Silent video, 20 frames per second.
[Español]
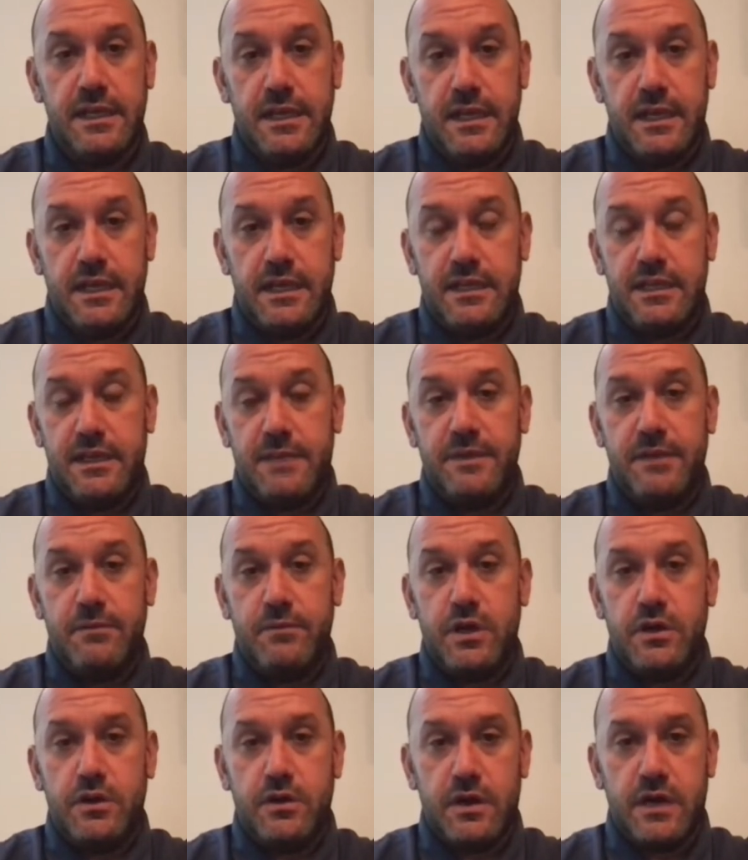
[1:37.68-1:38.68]
y, también,
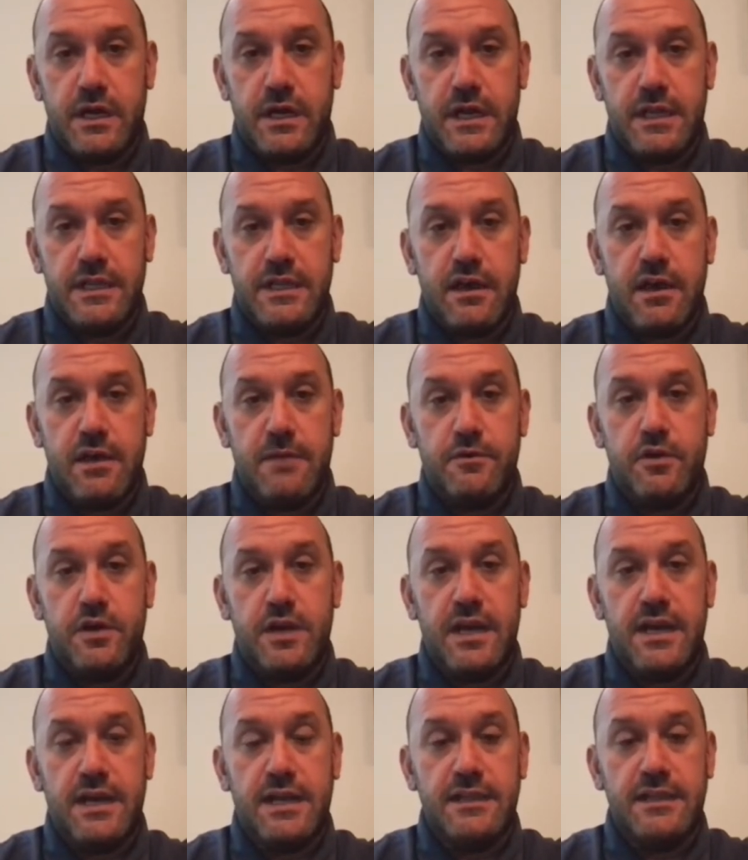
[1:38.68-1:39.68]
bueno, agrandábamos
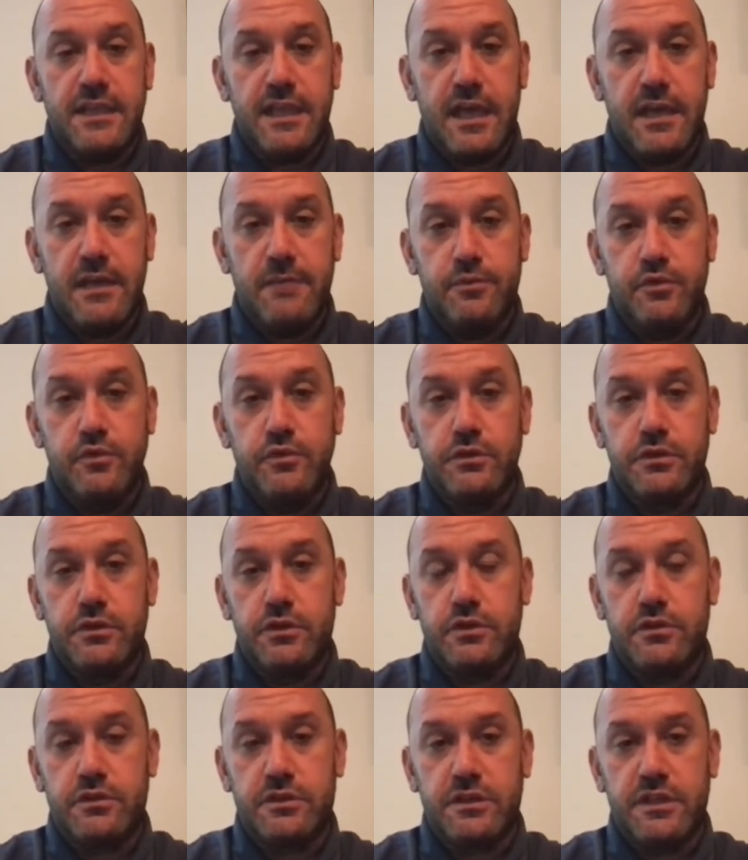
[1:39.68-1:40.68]
la cantidad de
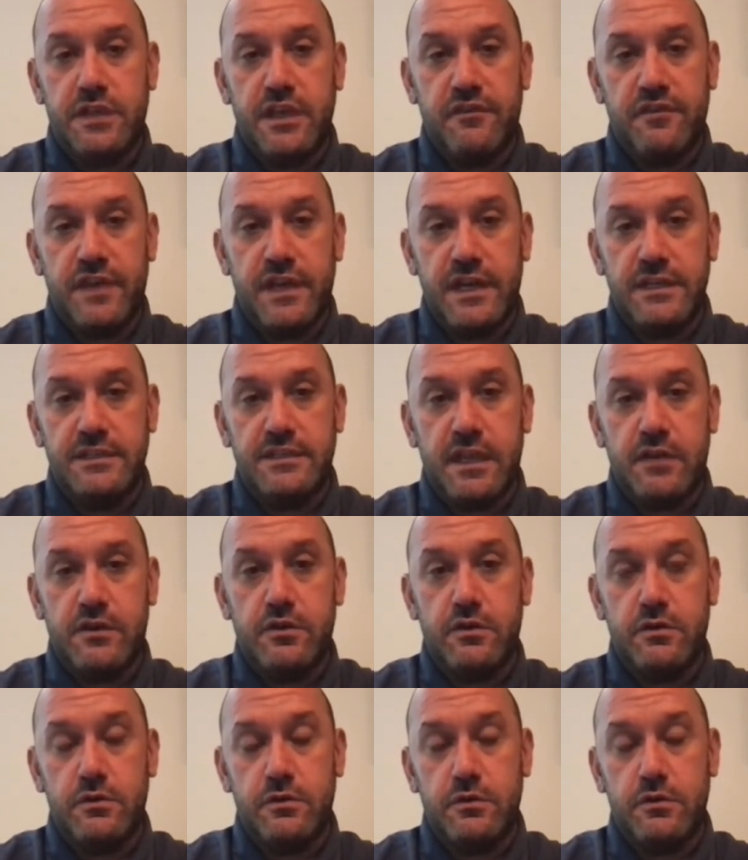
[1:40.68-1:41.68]
puntos de diferencia
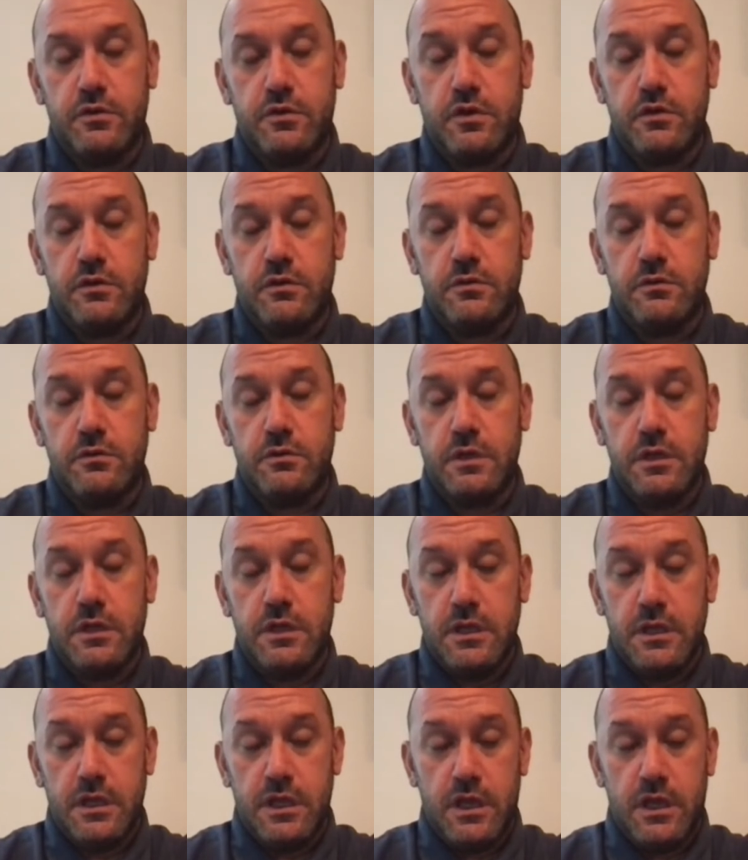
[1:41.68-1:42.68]
con, con
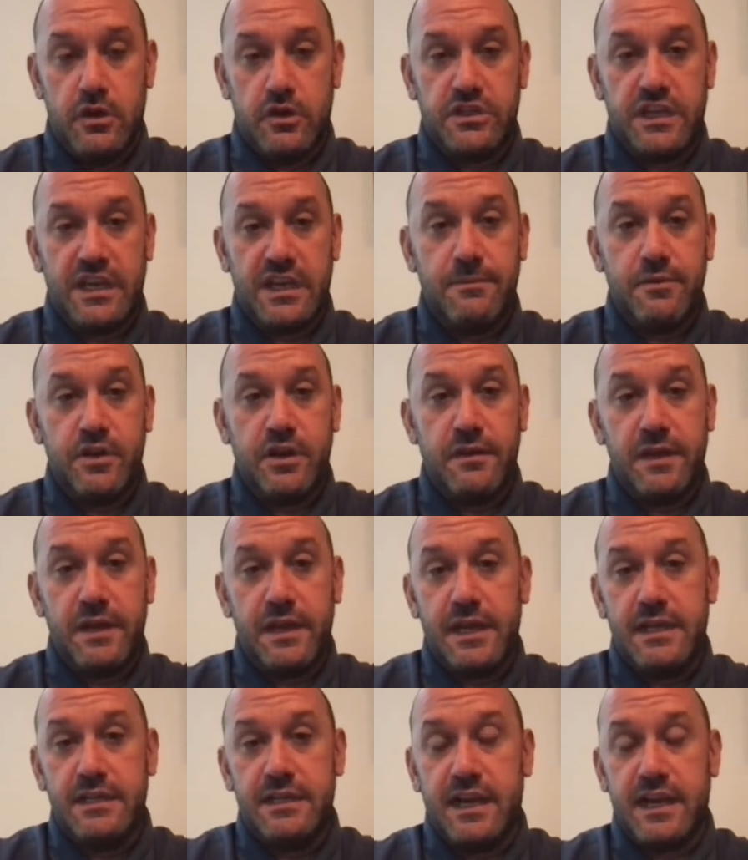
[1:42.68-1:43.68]
los equipos que
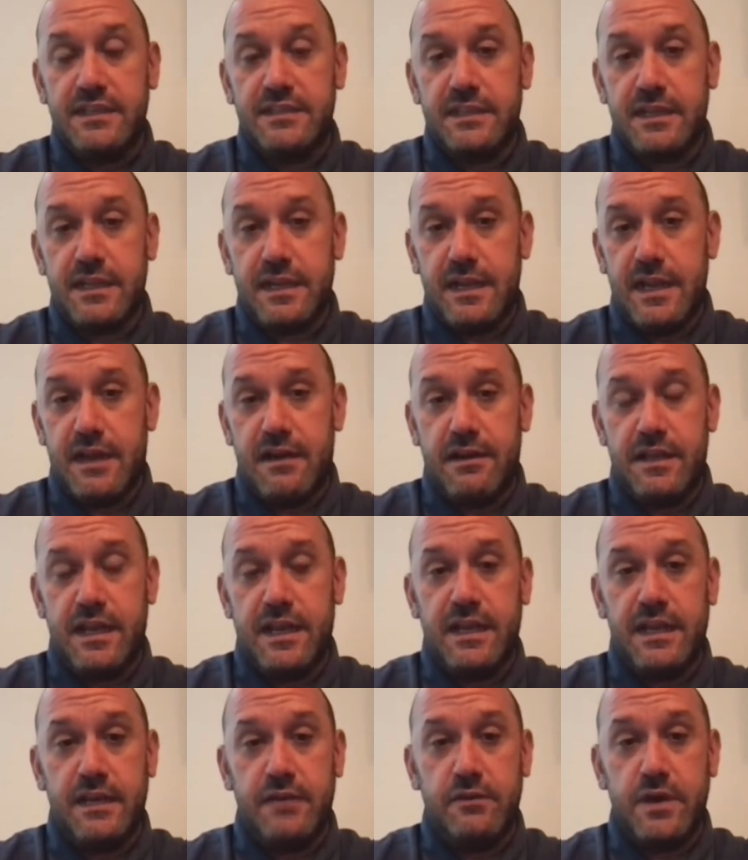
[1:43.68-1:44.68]
vienen atrás. La verdad
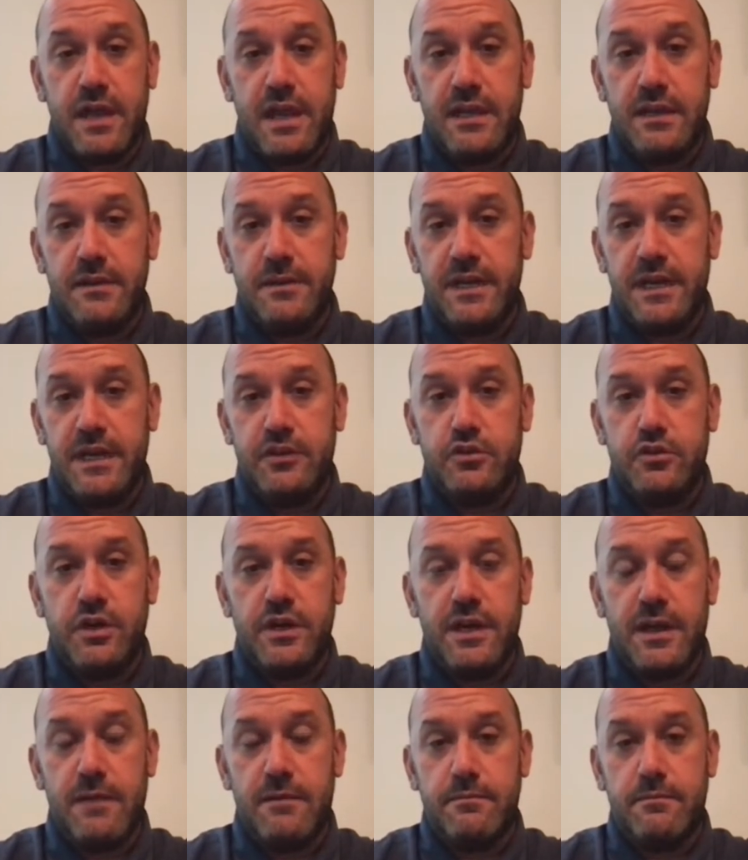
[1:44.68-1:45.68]
que en una
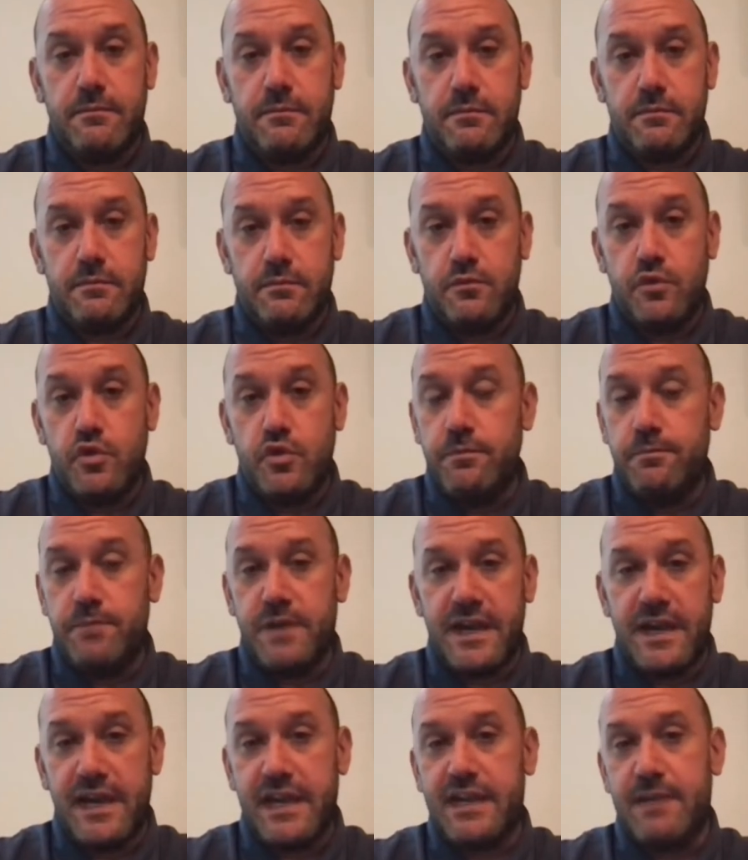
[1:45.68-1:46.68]
eliminatoria muy
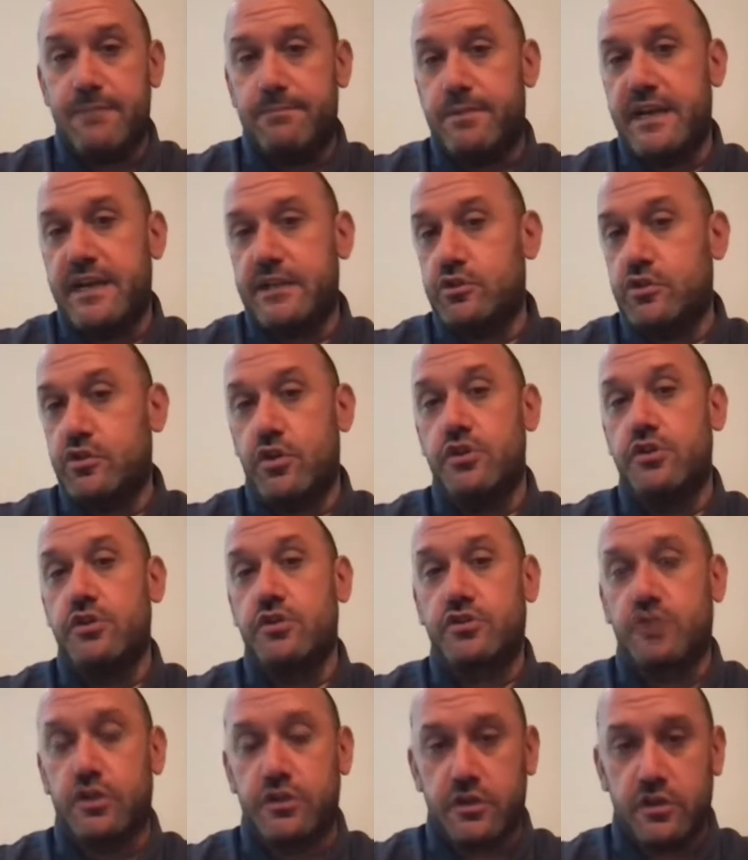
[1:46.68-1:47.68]
pareja para todos
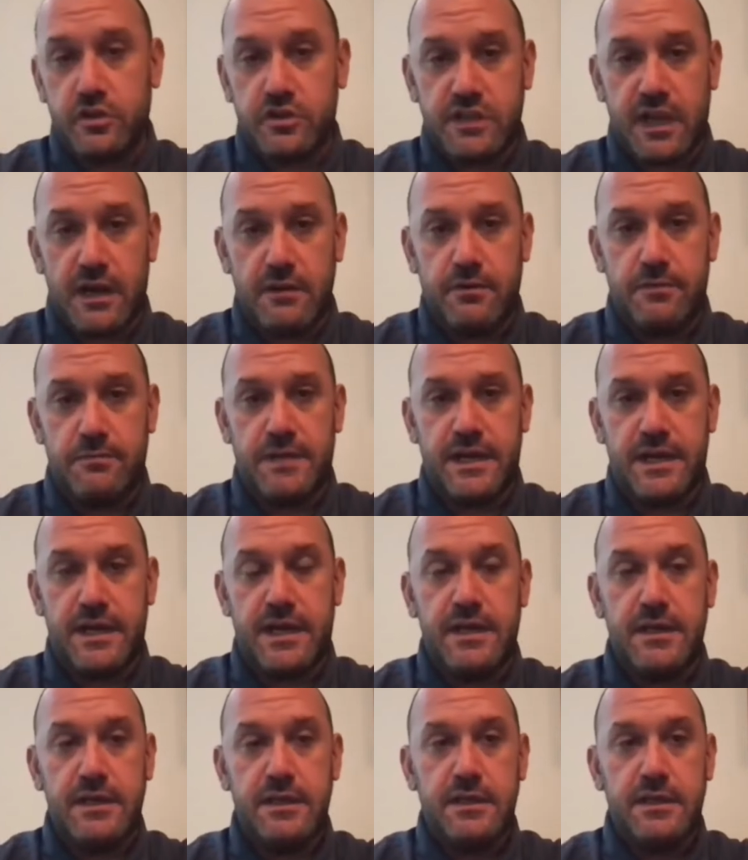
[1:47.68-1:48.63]
nosotros, salvo para